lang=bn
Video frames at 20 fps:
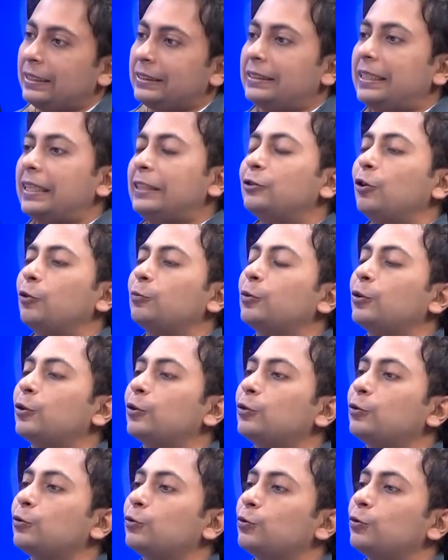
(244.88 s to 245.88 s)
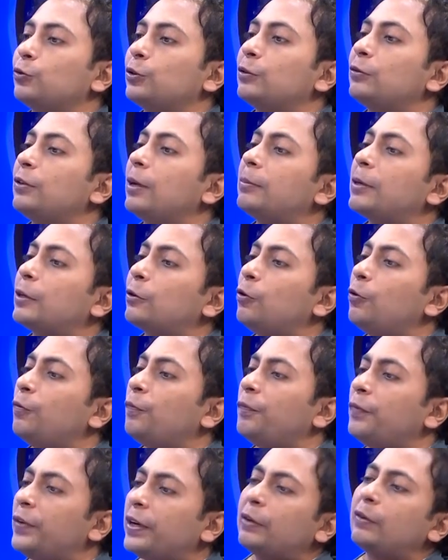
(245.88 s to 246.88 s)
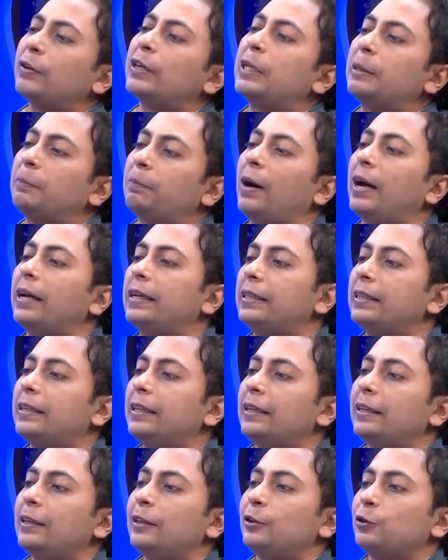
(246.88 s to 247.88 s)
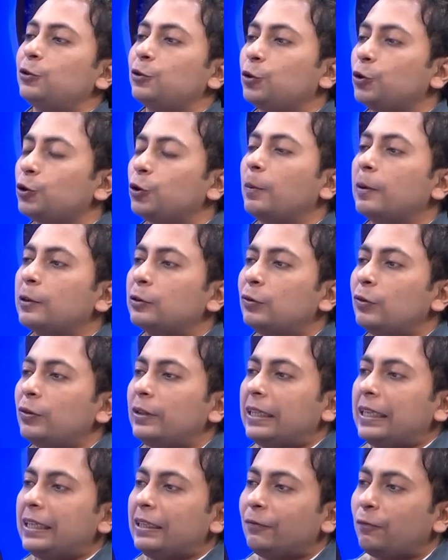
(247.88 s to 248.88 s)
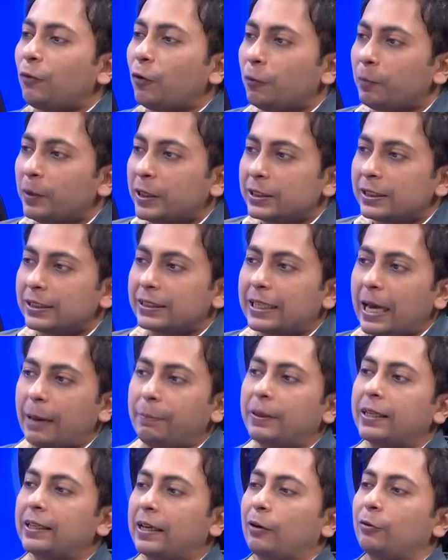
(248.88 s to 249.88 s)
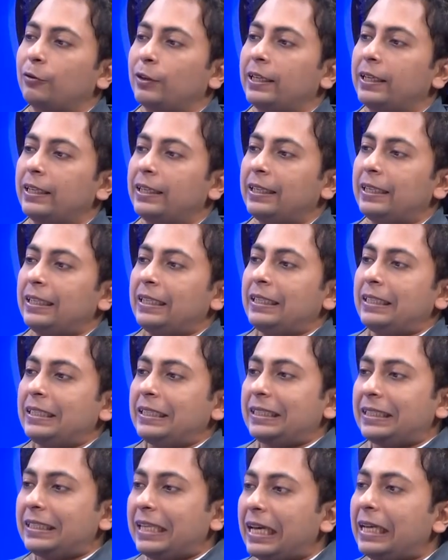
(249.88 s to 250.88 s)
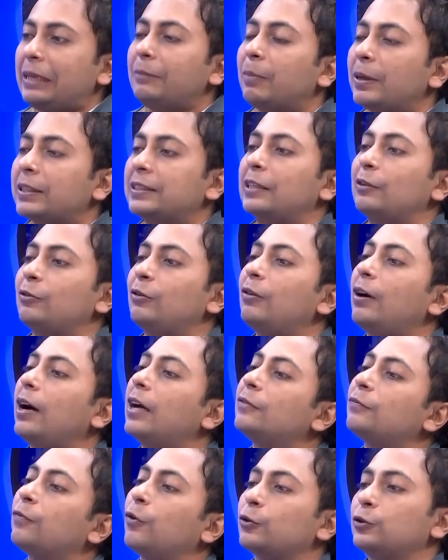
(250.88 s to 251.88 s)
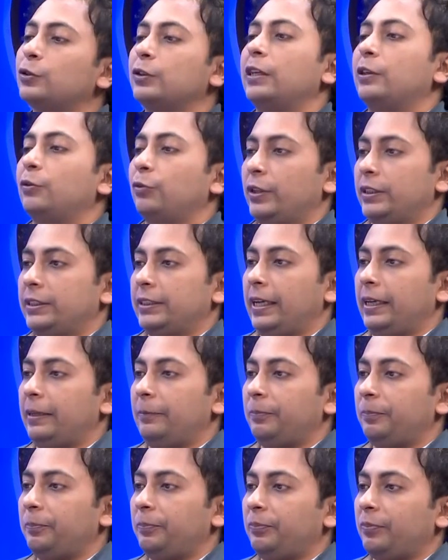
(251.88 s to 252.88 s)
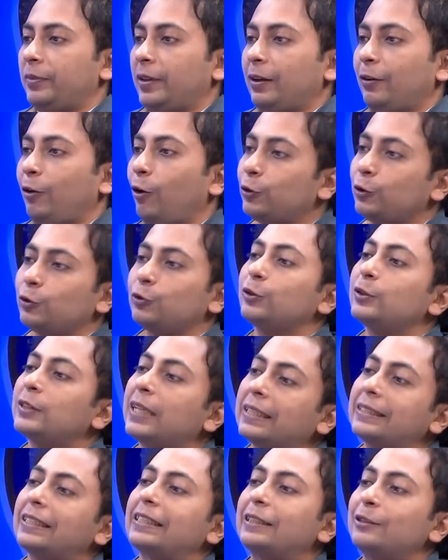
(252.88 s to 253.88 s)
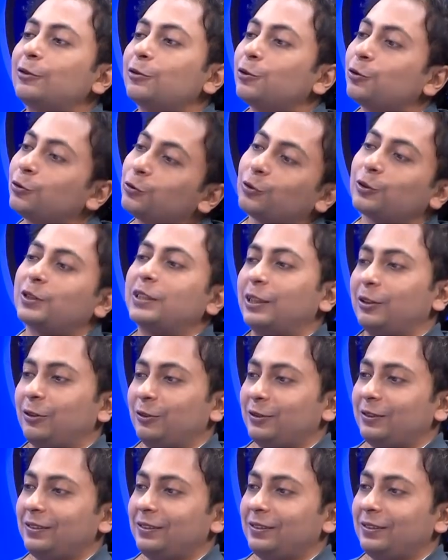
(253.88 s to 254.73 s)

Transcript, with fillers: যেই জন্মগত ত্রুটিগুলো আমরা খুব ফ্রিকুয়েন্টলি পাই শুধুমাত্র ইনফরমেশন গ্যাপের কারণে সেই বাচ্চাগুলো আনফর্চুনেট রয়ে যায় অথচ তাদের কিন্তু সুযোগ ছিল